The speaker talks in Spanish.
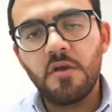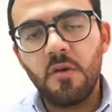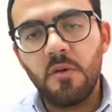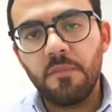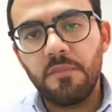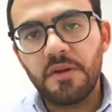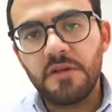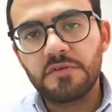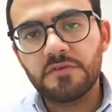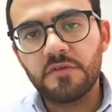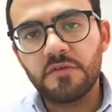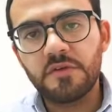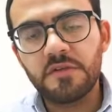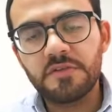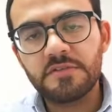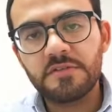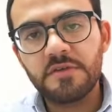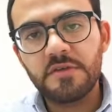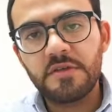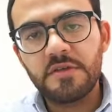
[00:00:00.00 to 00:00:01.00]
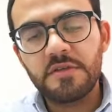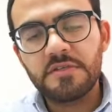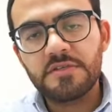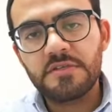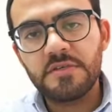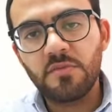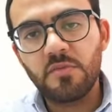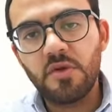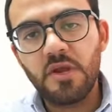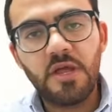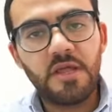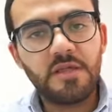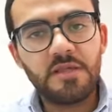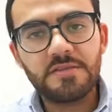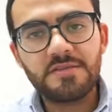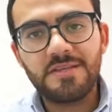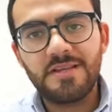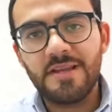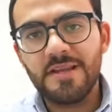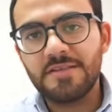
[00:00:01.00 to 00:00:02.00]
operaciones
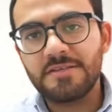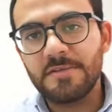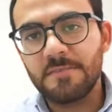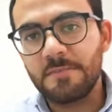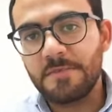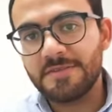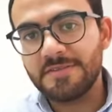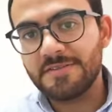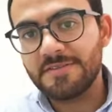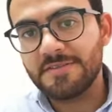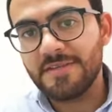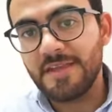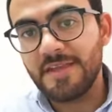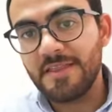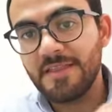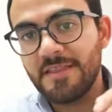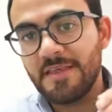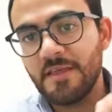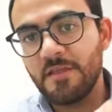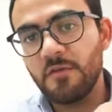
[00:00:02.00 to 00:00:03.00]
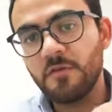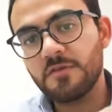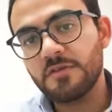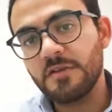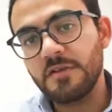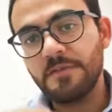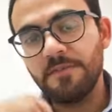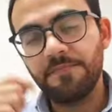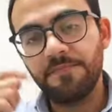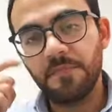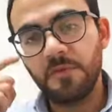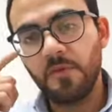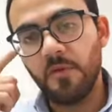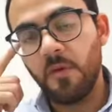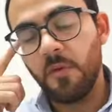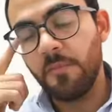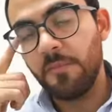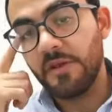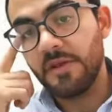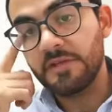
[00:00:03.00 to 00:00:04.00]
simuladas y las empresas que deducen
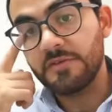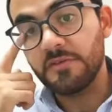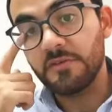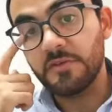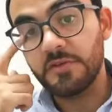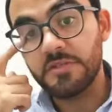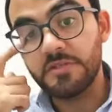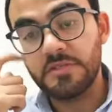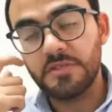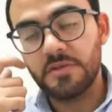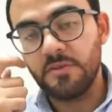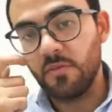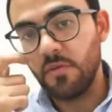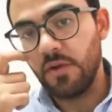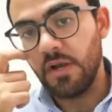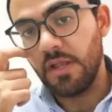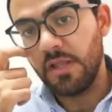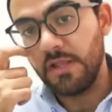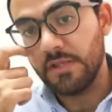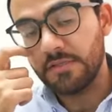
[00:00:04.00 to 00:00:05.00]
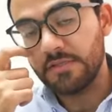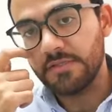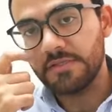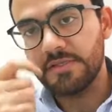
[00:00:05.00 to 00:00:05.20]
operaciones simuladas,